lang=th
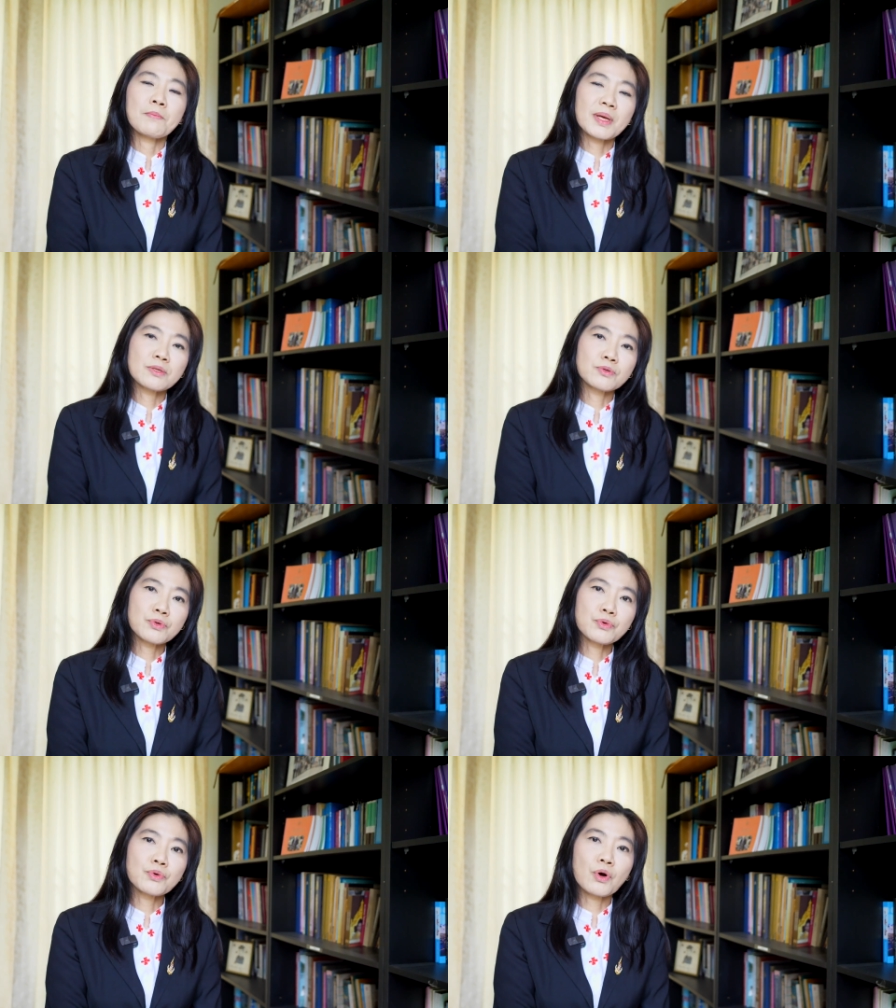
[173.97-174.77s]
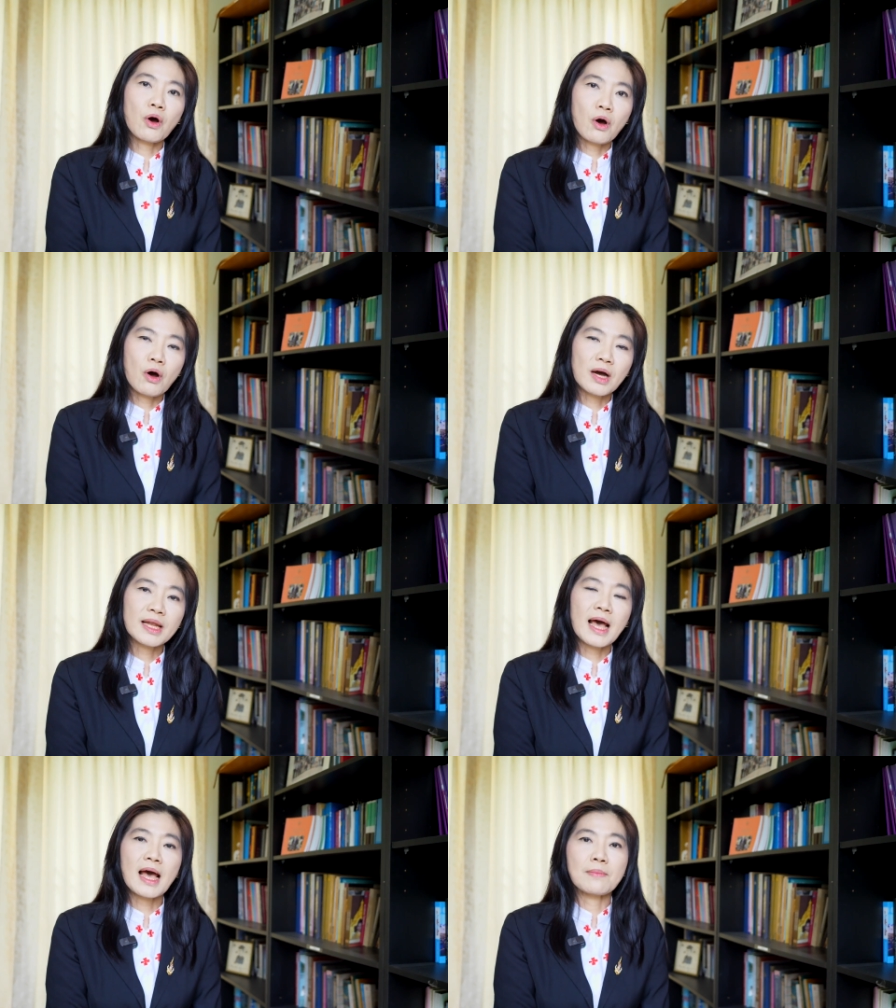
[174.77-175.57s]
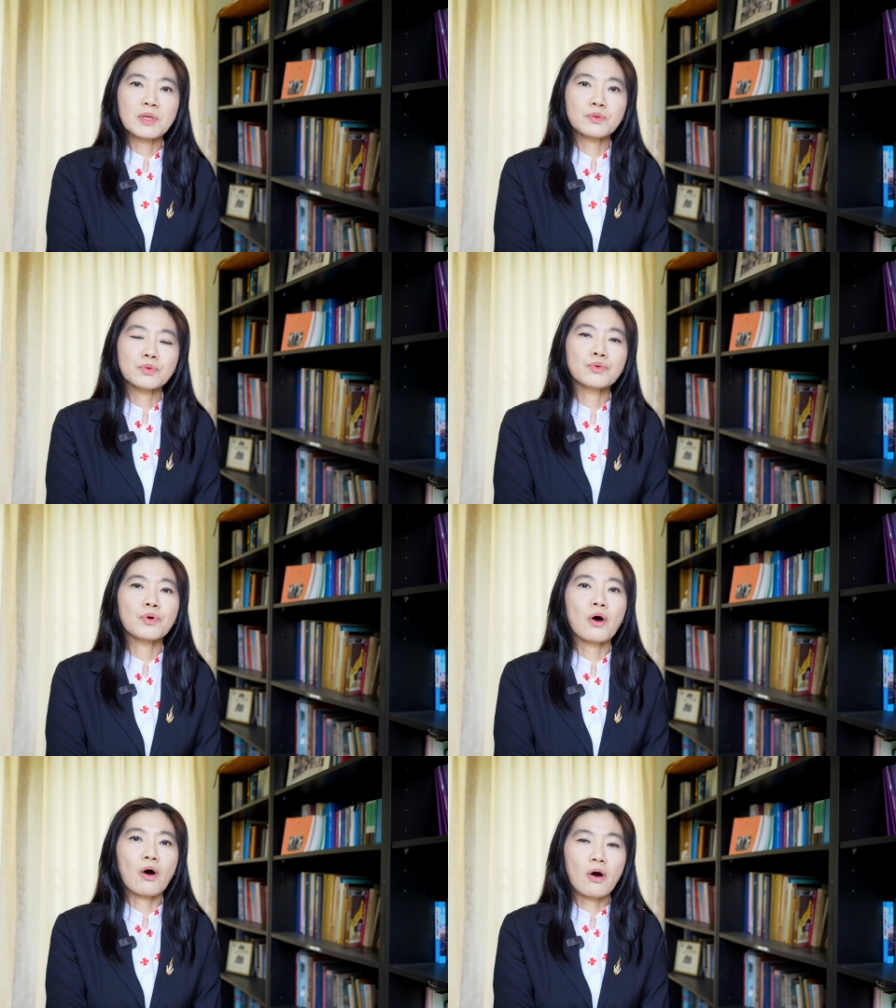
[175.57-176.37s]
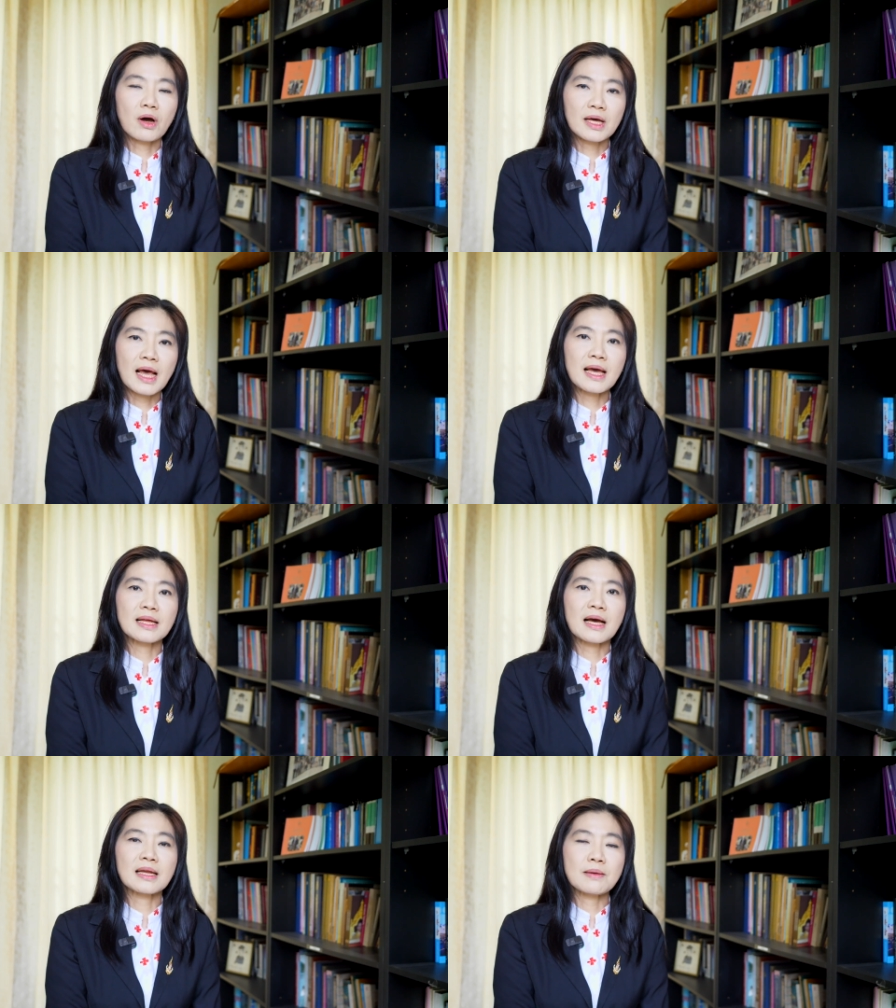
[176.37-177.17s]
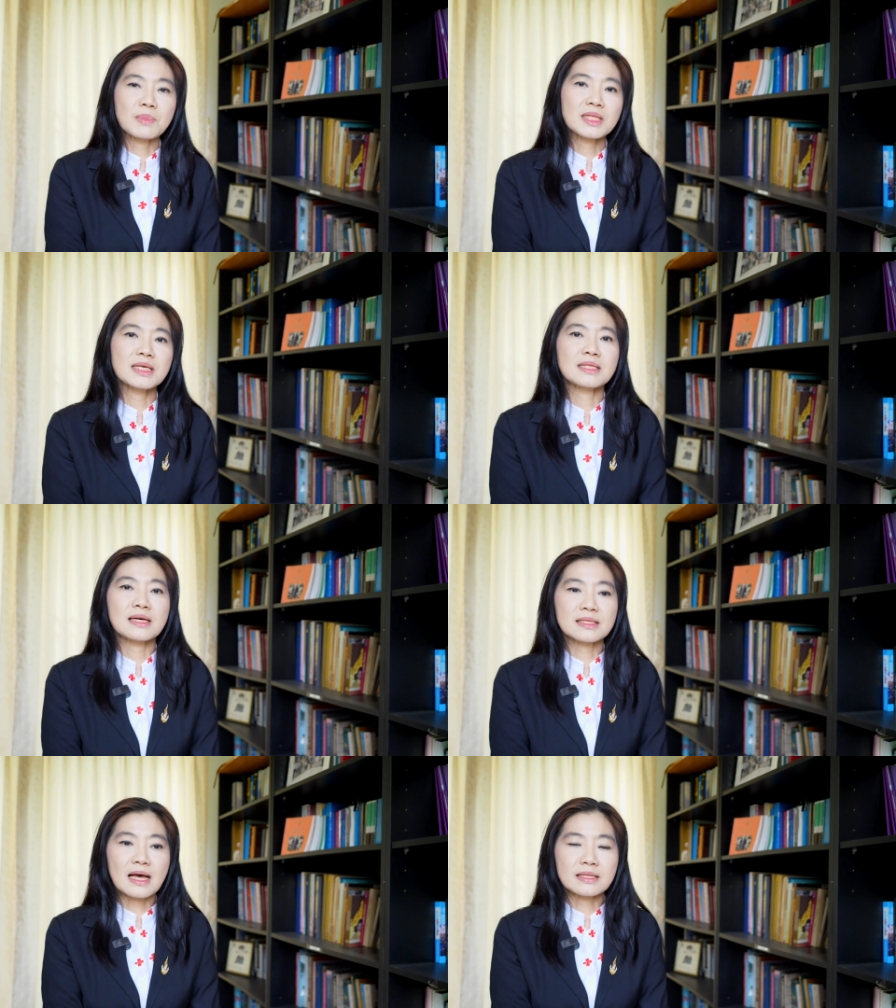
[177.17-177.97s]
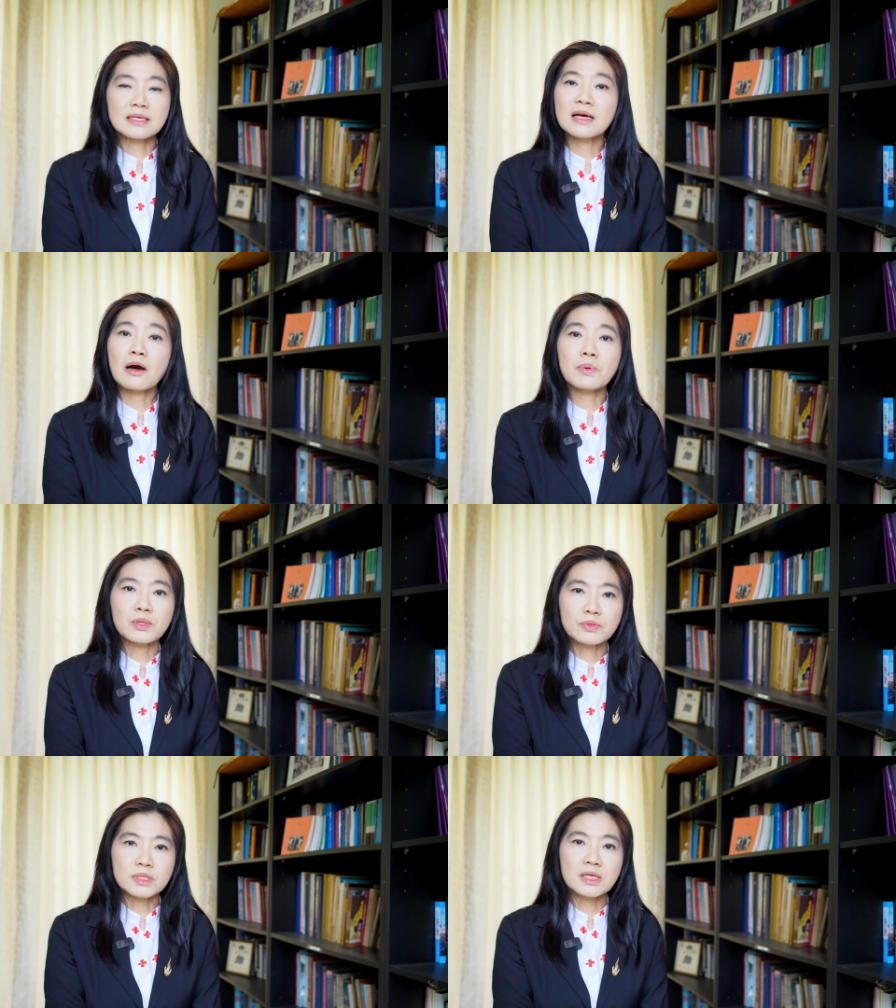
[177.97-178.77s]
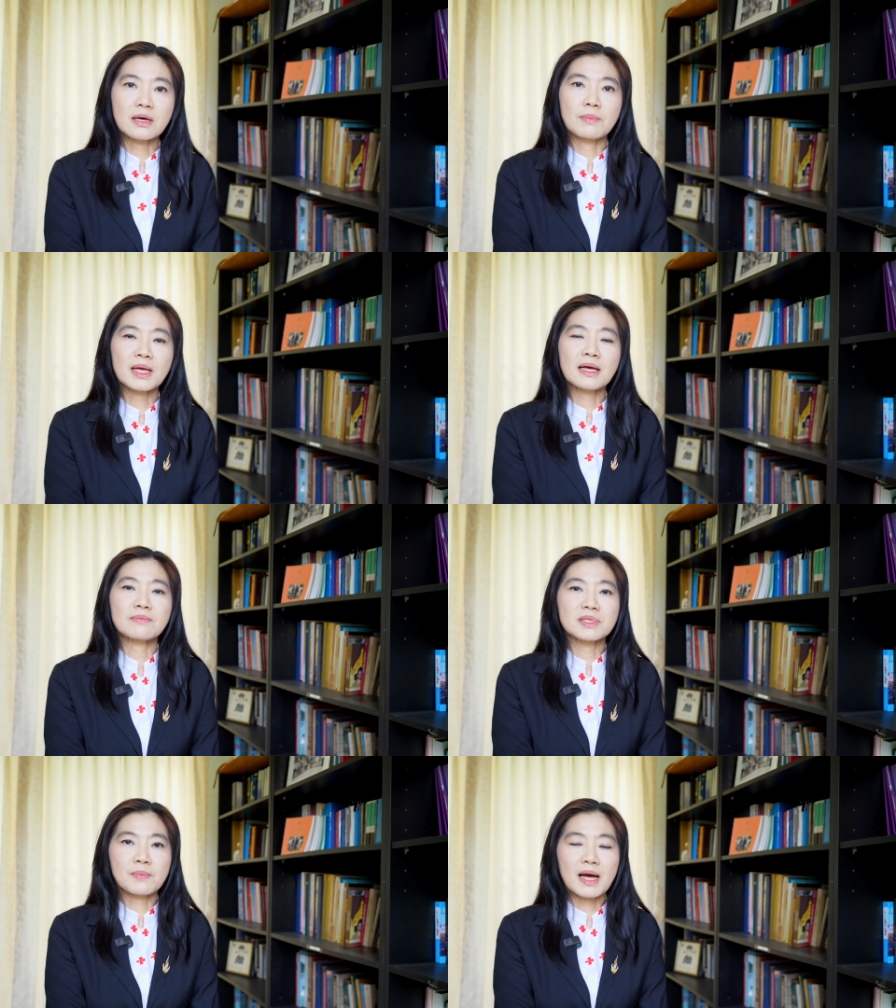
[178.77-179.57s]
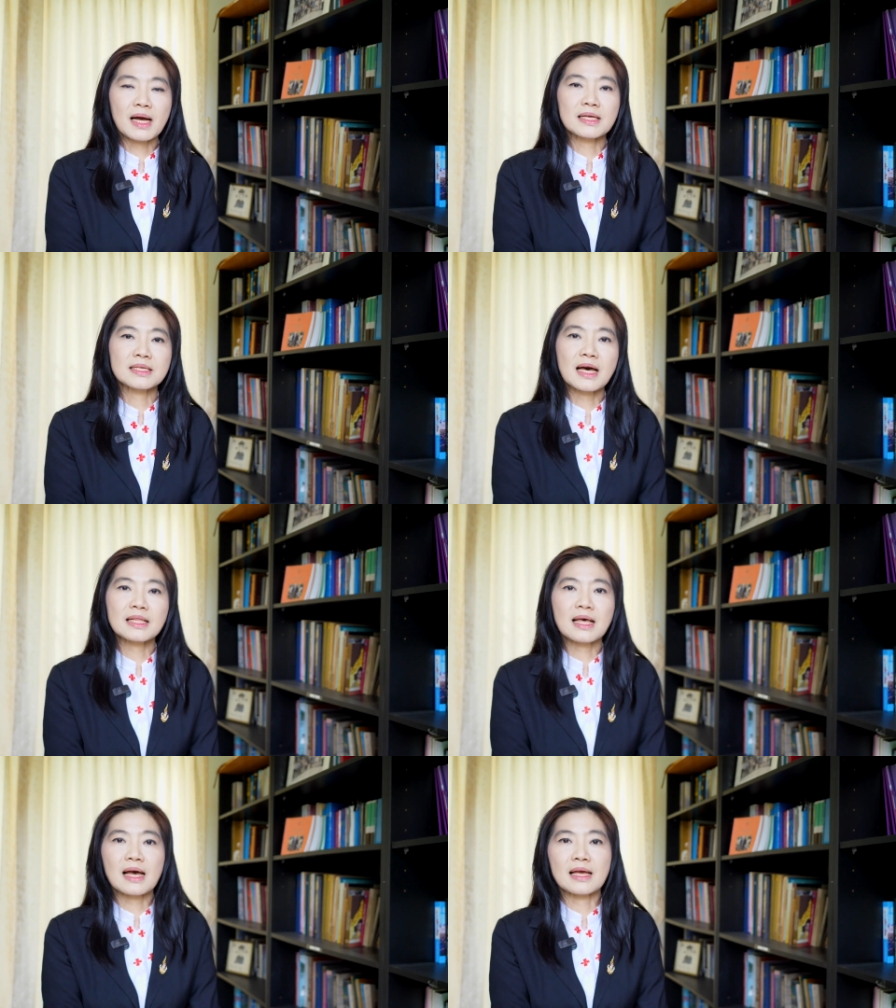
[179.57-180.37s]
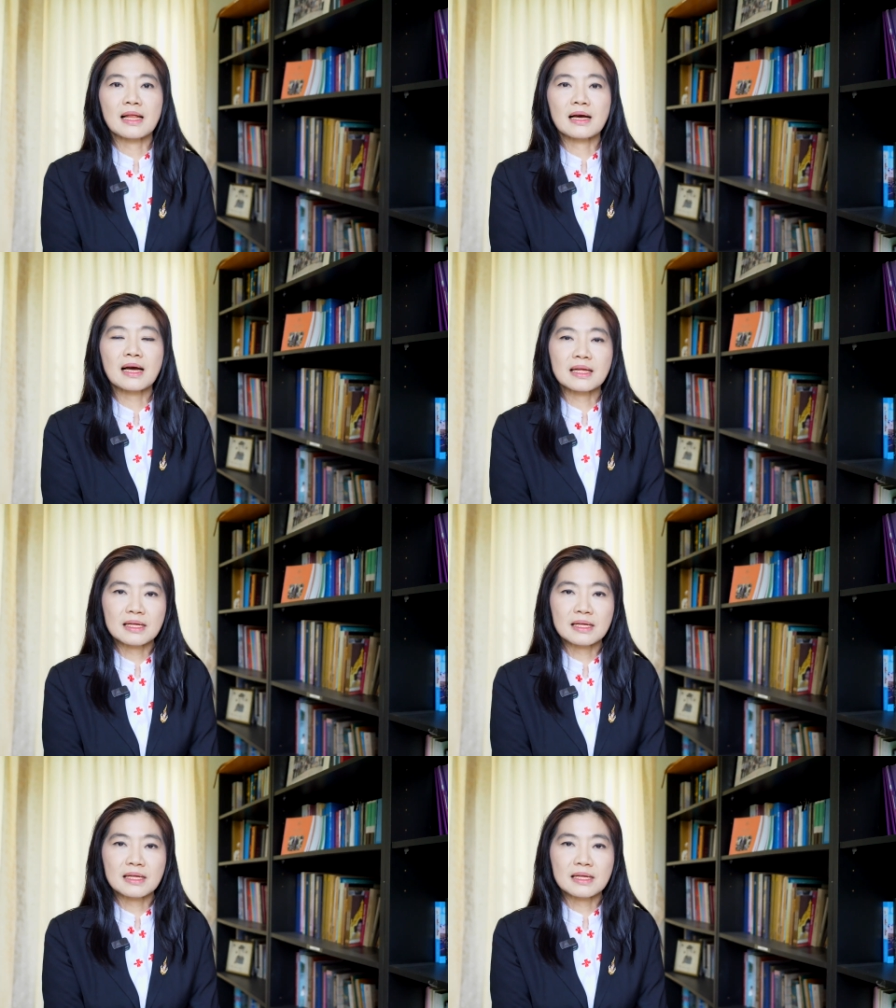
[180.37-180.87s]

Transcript: เป็นครูกอก็ได้เป็นครูขอก็ได้นะคะในมิติต่าง ๆ ที่เข้าไปหนุนเสริมให้กับสภากาชาติไทยและการ